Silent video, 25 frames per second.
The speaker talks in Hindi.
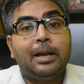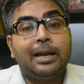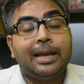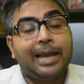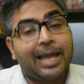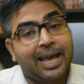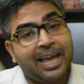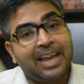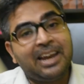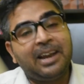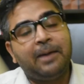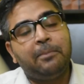
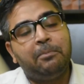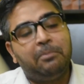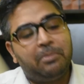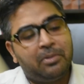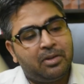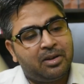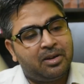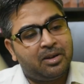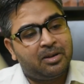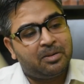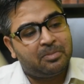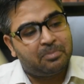लेकिन अब
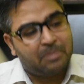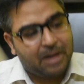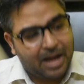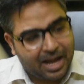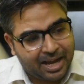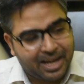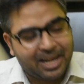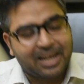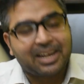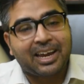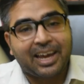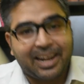
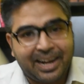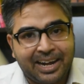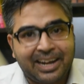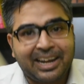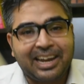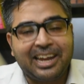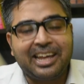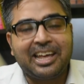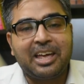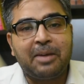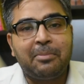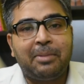अगर
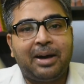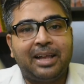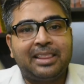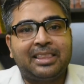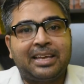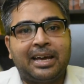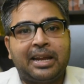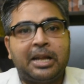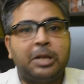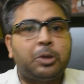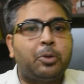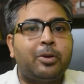करंटली की
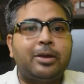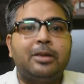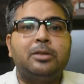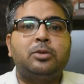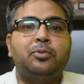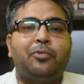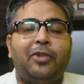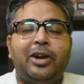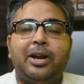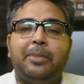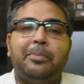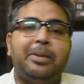बात करें तो
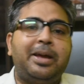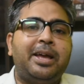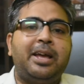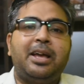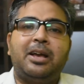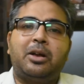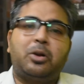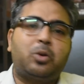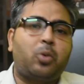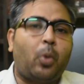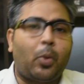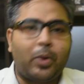इस फंड
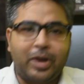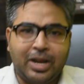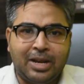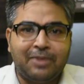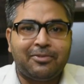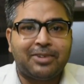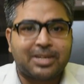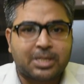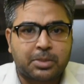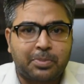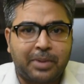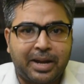में कोई
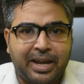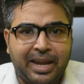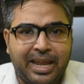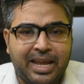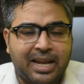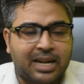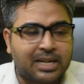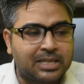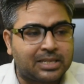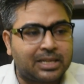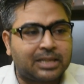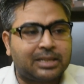इन्वेस्टमेंट
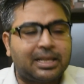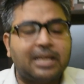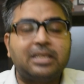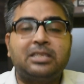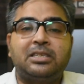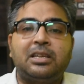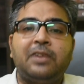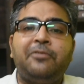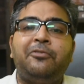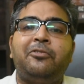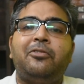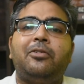नहीं कर सकता
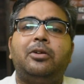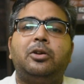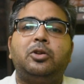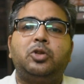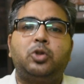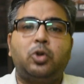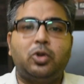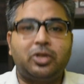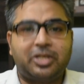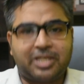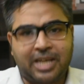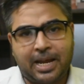
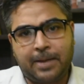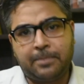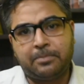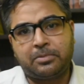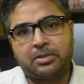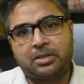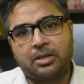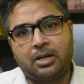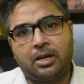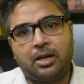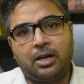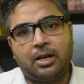सिर्फ जो
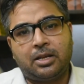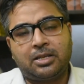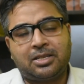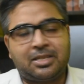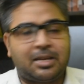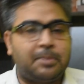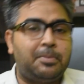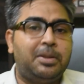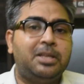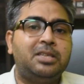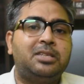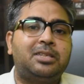जेम्स
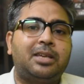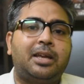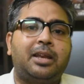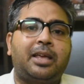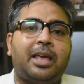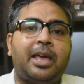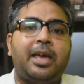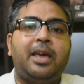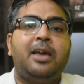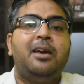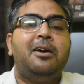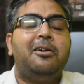सिमन सर
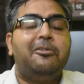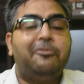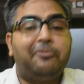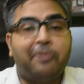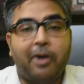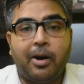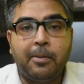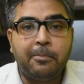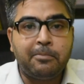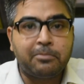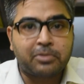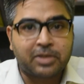की
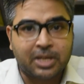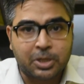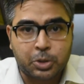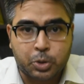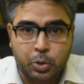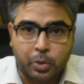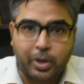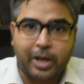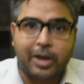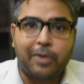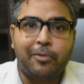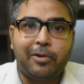फॉर्म से
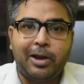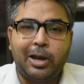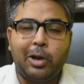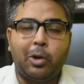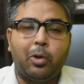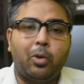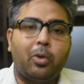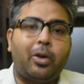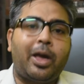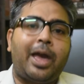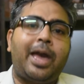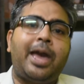जुड़े हुए
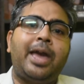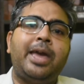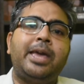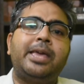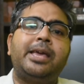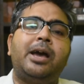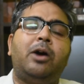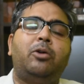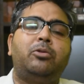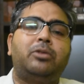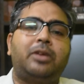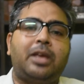लोग हैं
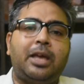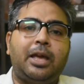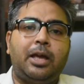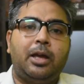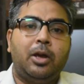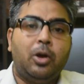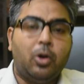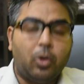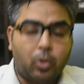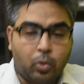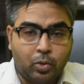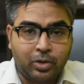या उनकी
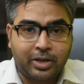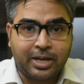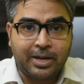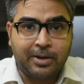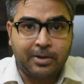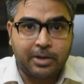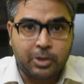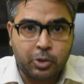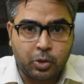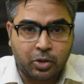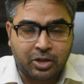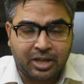
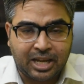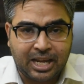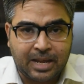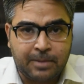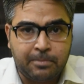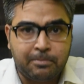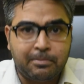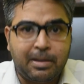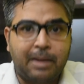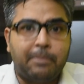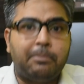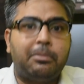उनकी जो
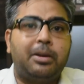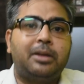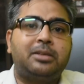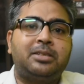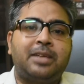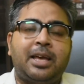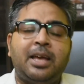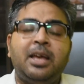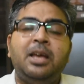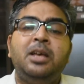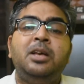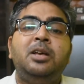टीम
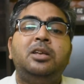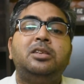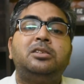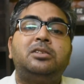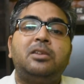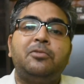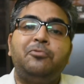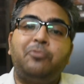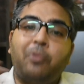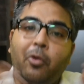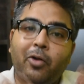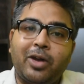मेंबर्स है
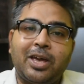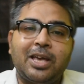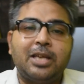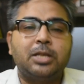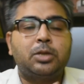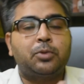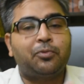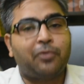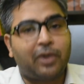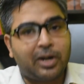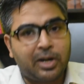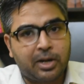सिर्फ वही
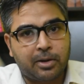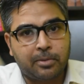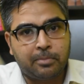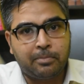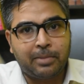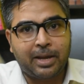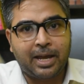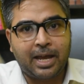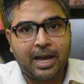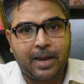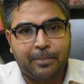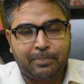इस फंड
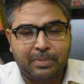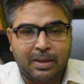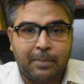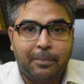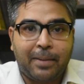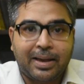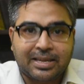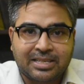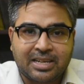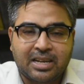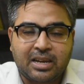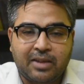में अपना
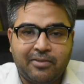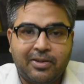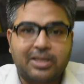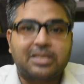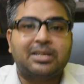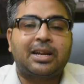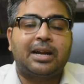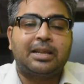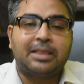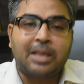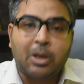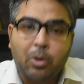पैसा
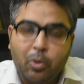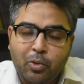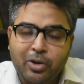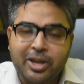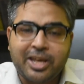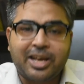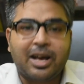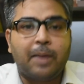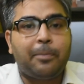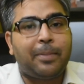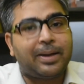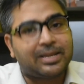निवेश करते हैं
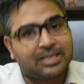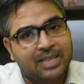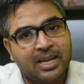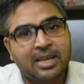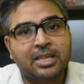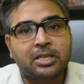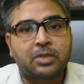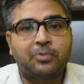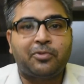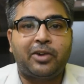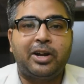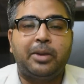उन्हीं का पैसा
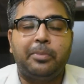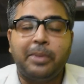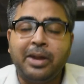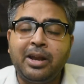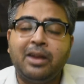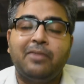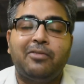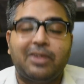इस फंड में